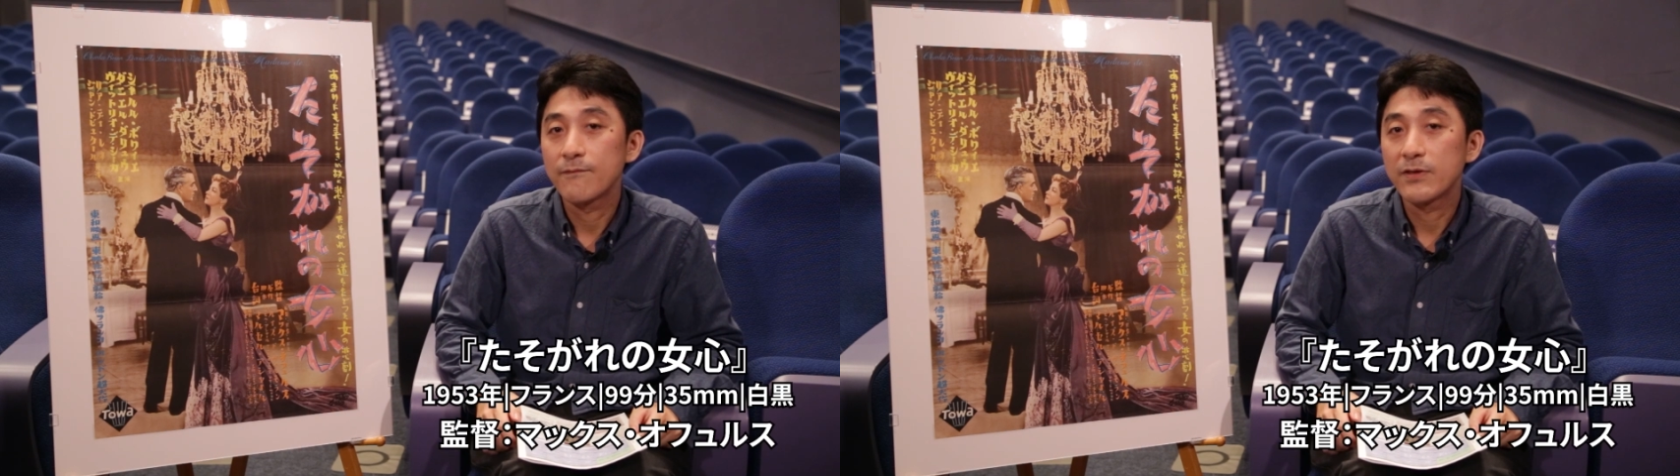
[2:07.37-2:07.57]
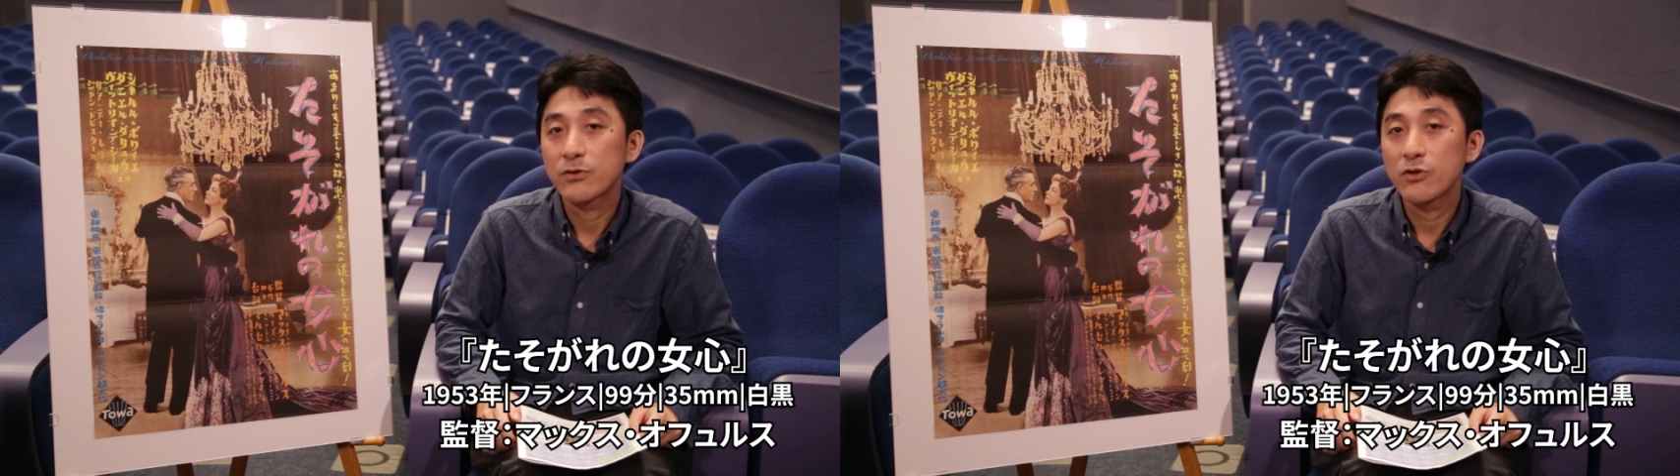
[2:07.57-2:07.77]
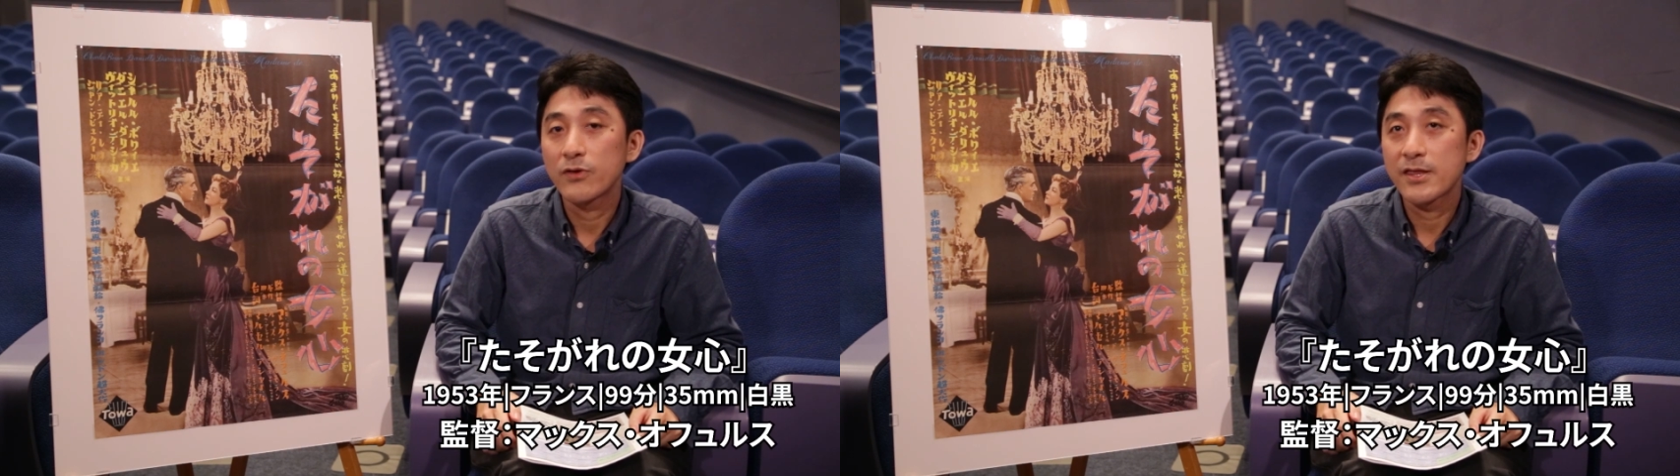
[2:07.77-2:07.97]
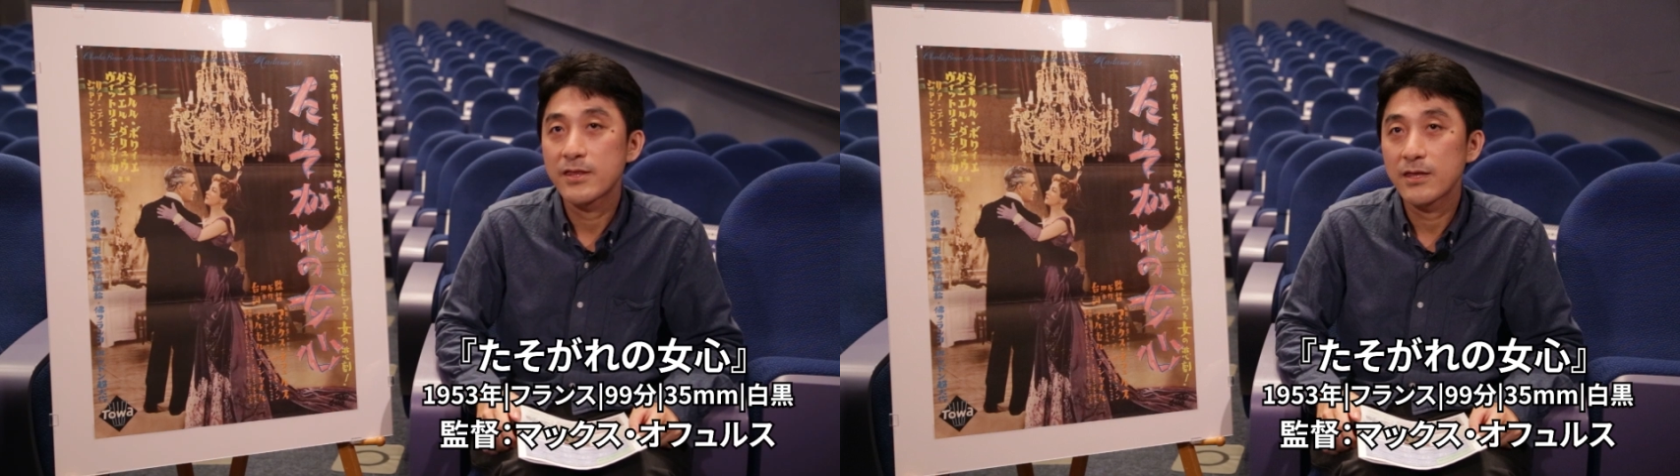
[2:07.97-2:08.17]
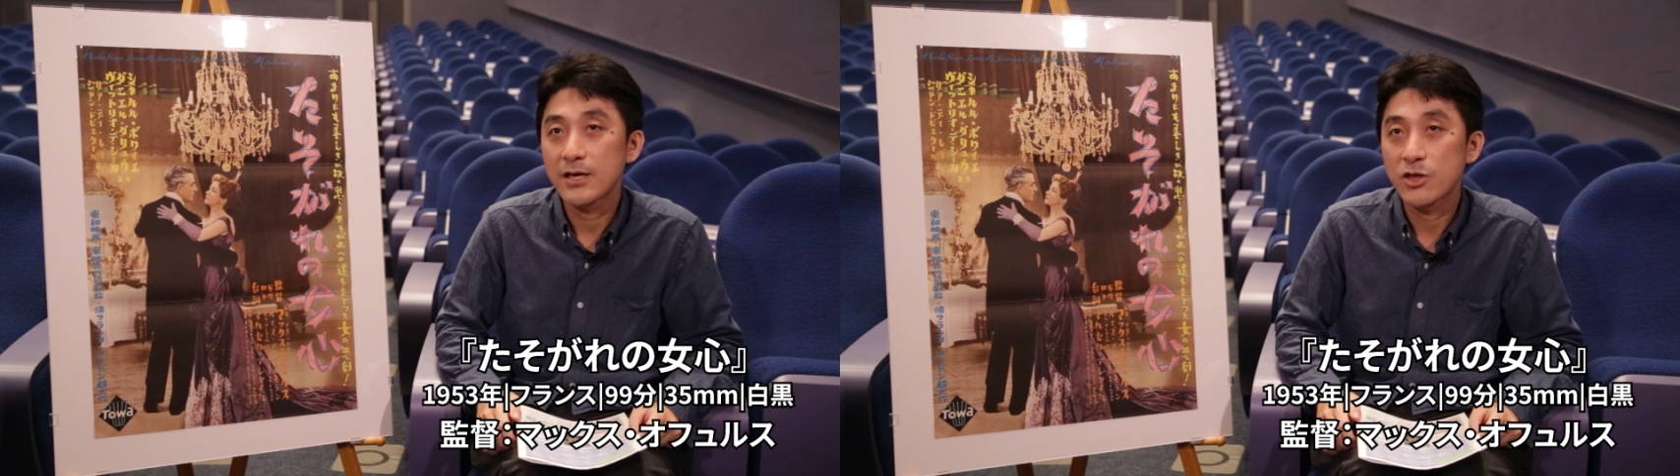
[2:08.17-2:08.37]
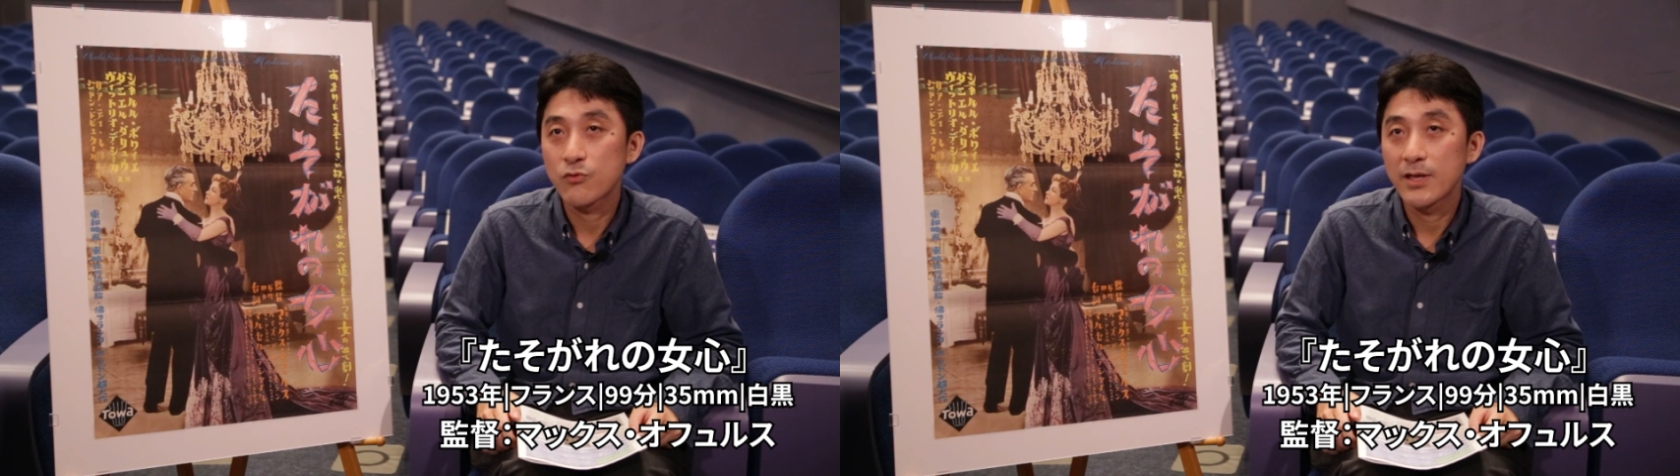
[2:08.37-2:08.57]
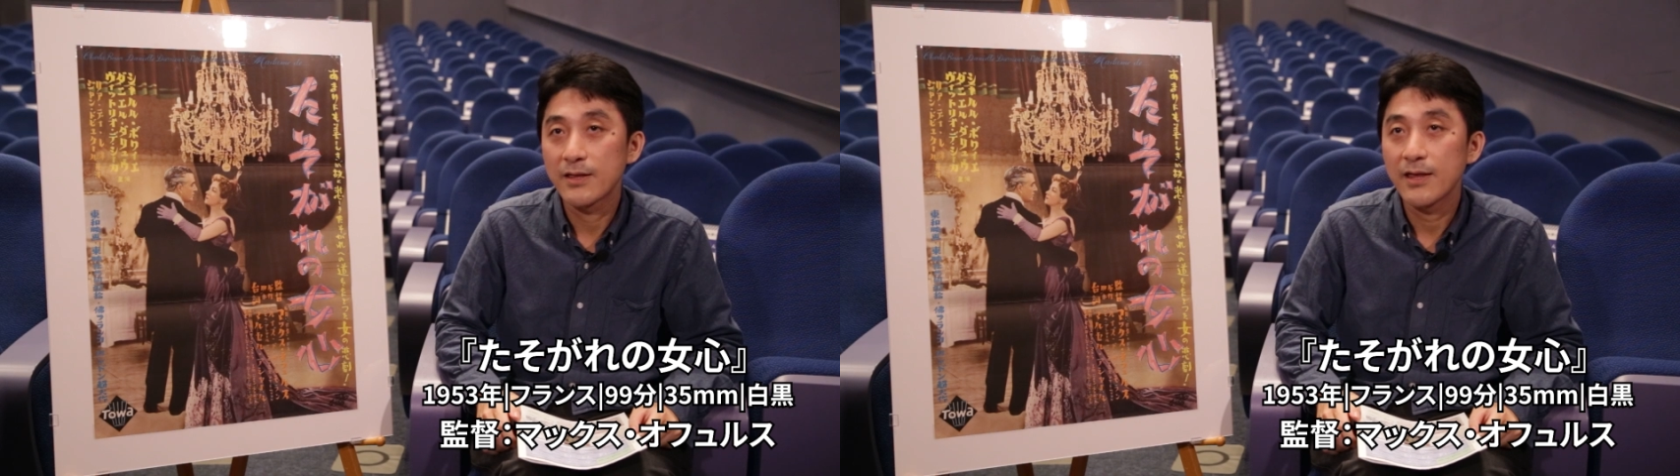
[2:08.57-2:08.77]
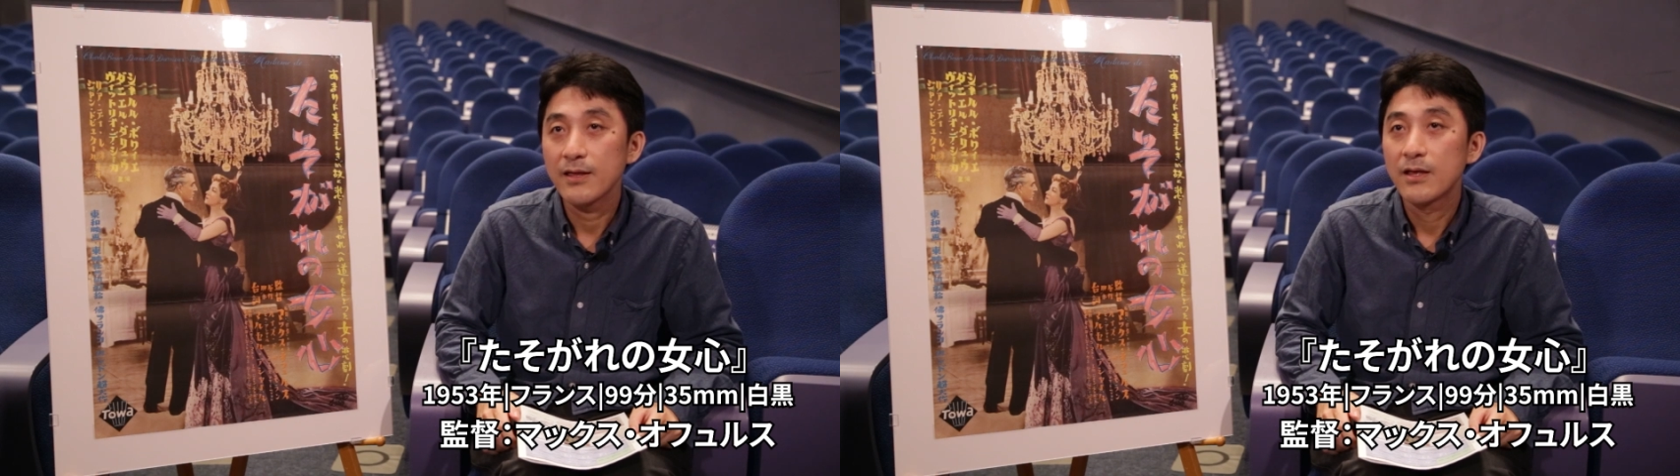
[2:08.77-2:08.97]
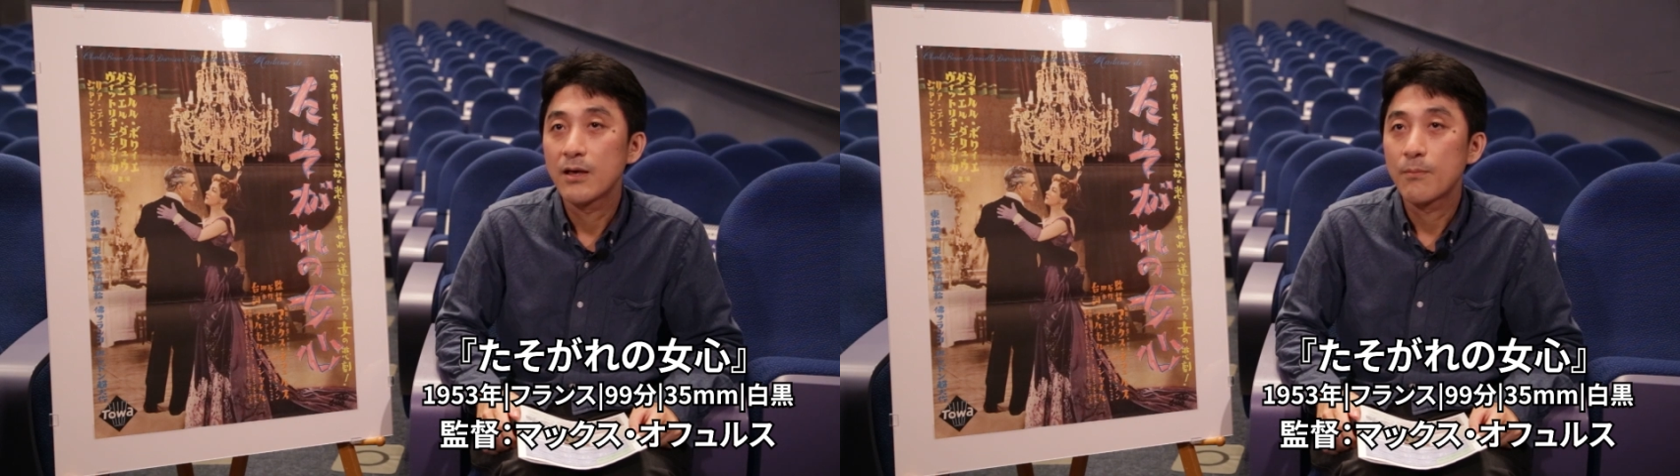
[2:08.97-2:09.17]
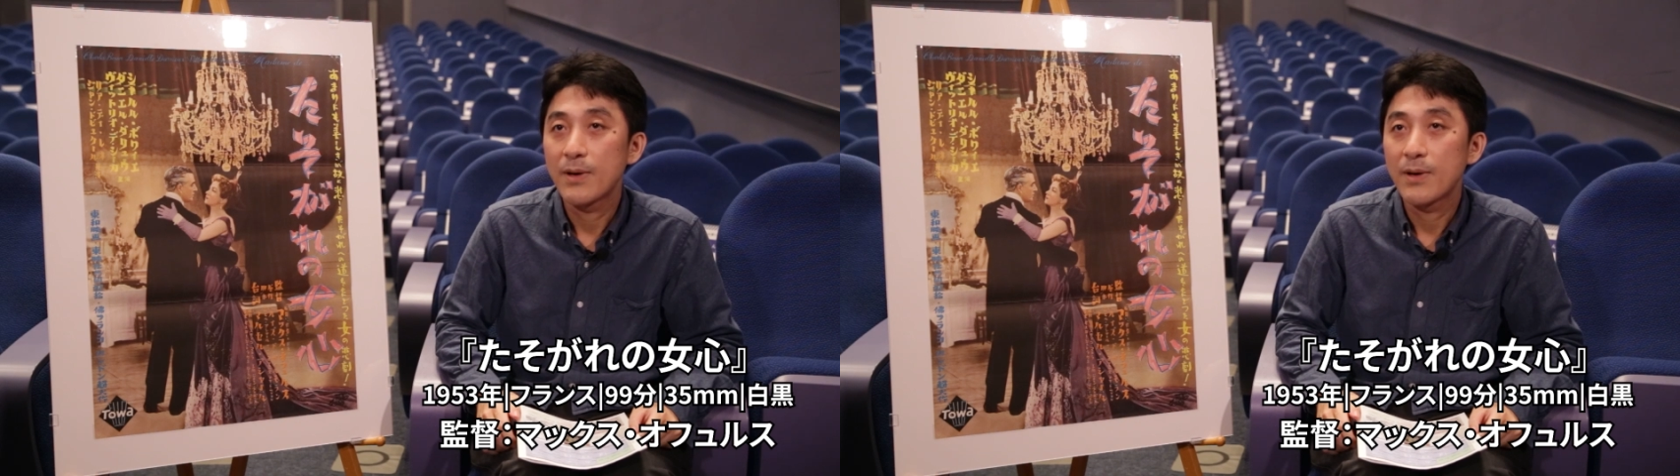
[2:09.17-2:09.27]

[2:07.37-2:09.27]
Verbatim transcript: ビットリオ・デ・シーカ主演で